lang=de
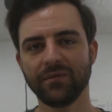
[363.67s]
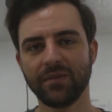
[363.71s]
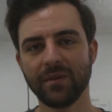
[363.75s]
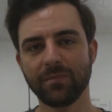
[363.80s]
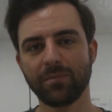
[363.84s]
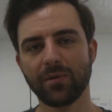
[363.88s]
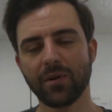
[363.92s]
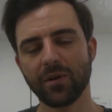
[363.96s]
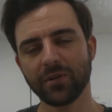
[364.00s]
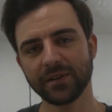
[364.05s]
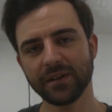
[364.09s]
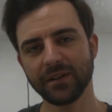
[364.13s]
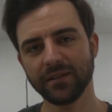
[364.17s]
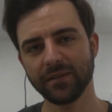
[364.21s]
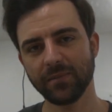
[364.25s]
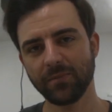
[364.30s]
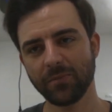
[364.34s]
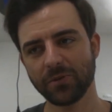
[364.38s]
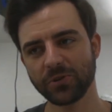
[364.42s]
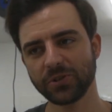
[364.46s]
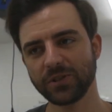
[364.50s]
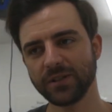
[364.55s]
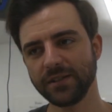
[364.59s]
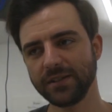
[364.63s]
Wir brauchen ja
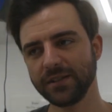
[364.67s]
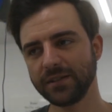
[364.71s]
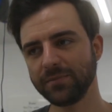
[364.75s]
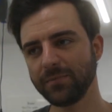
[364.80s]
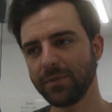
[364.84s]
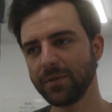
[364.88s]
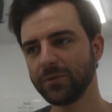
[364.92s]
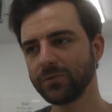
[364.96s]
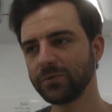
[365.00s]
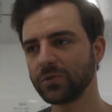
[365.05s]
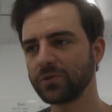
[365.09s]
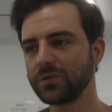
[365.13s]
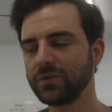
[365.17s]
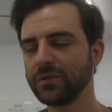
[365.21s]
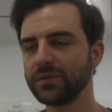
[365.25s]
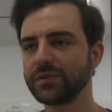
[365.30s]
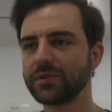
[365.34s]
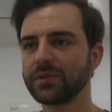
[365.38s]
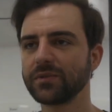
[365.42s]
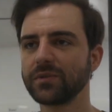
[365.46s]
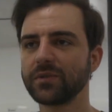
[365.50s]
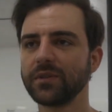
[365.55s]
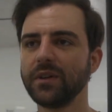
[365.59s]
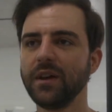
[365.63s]
immer stetig mehr
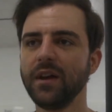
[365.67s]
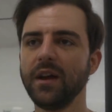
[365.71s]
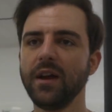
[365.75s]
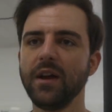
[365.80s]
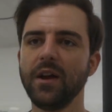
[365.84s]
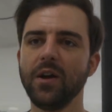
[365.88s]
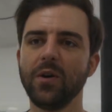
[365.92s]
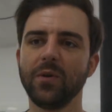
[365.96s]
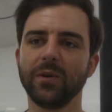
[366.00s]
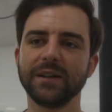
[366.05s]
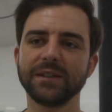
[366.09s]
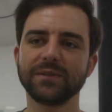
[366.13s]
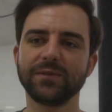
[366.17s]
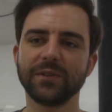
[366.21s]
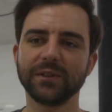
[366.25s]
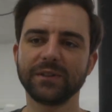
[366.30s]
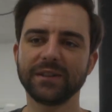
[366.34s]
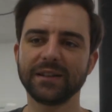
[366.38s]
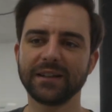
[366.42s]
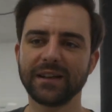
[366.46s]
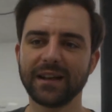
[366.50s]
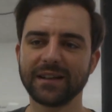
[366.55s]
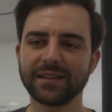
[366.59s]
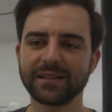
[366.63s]
Unterstützung und es
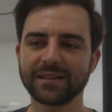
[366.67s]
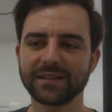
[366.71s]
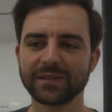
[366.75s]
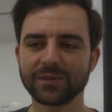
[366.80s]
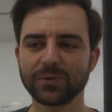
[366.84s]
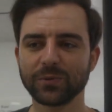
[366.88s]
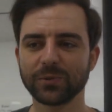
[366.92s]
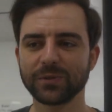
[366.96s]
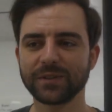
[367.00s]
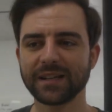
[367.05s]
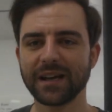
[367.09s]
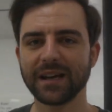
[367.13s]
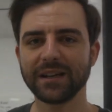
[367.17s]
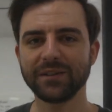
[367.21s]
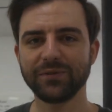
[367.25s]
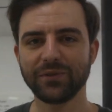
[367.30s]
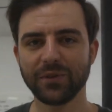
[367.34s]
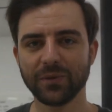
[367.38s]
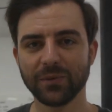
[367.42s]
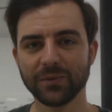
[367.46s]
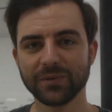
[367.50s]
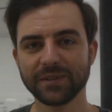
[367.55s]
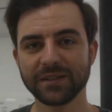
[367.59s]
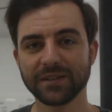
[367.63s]
wird jetzt so Zeit
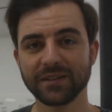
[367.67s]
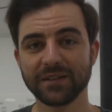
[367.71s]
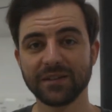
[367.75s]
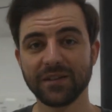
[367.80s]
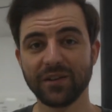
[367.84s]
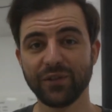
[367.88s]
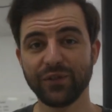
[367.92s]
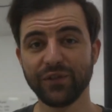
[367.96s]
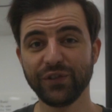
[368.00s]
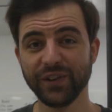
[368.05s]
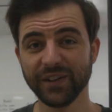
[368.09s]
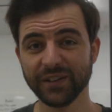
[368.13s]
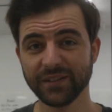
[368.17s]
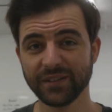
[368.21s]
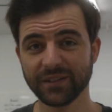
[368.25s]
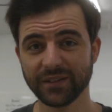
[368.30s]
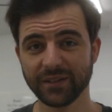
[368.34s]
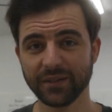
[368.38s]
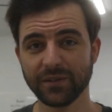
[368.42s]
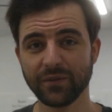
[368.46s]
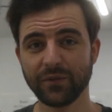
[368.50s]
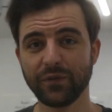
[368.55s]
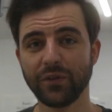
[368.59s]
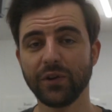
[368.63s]
für unseren
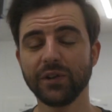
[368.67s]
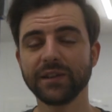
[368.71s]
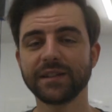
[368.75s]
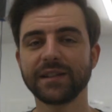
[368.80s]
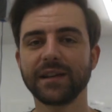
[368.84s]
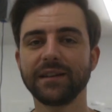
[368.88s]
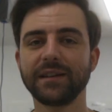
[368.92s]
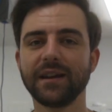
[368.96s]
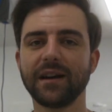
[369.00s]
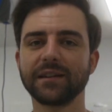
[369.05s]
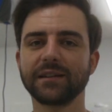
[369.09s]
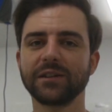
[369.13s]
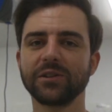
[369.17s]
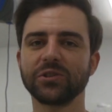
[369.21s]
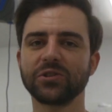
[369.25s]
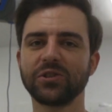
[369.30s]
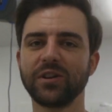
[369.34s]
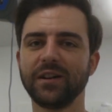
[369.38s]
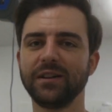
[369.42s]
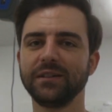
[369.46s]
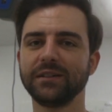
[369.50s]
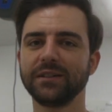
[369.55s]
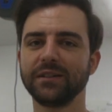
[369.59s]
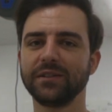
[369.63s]
vierten
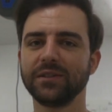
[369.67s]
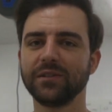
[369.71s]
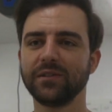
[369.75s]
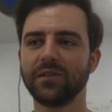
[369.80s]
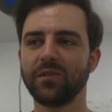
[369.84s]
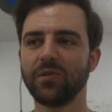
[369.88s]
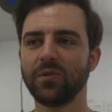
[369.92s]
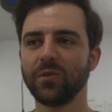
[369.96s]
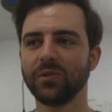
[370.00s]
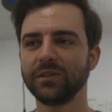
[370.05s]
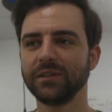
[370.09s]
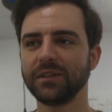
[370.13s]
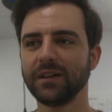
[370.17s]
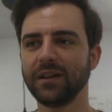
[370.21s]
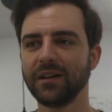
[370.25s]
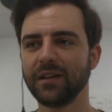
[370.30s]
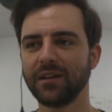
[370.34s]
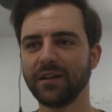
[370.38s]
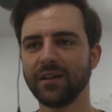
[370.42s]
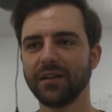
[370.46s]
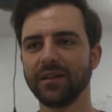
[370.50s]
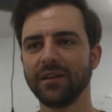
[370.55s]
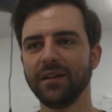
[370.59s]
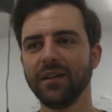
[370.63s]
Vollzeitangestellten. Und
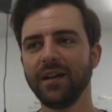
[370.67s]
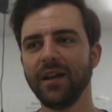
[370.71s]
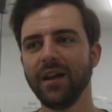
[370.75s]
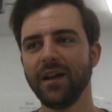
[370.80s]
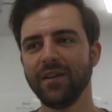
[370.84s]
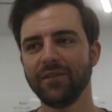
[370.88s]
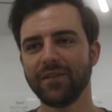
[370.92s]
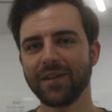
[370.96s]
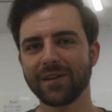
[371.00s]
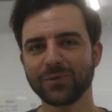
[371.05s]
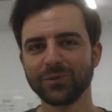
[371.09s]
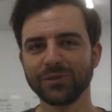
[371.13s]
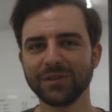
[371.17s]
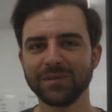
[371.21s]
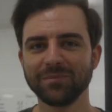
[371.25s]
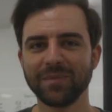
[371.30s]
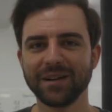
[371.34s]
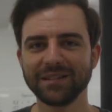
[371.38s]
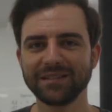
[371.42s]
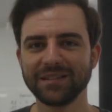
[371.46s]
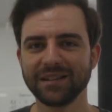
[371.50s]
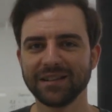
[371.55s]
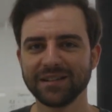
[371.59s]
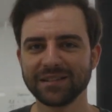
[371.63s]
äh, wer gut in
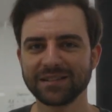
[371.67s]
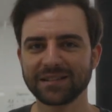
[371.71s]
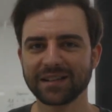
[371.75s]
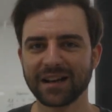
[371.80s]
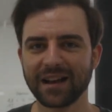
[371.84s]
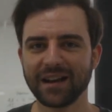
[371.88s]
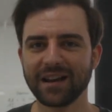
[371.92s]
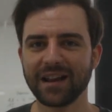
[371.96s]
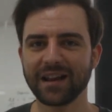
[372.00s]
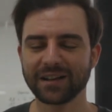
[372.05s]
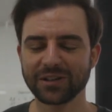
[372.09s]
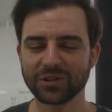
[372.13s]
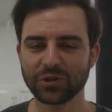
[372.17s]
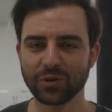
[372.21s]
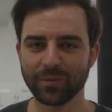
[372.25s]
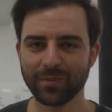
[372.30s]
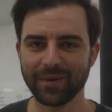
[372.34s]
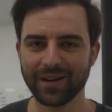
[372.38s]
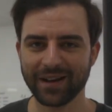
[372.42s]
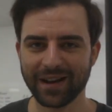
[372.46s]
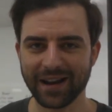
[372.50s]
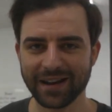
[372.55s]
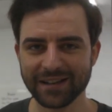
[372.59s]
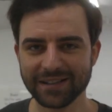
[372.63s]
Mathe ist, kann eigentlich schon
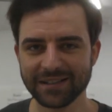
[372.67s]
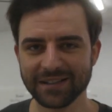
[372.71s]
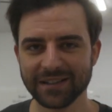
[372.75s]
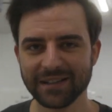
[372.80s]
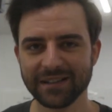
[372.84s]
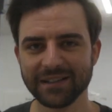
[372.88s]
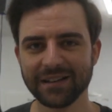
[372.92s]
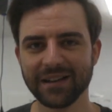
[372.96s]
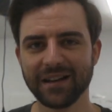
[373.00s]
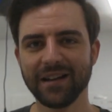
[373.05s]
mal rechnen.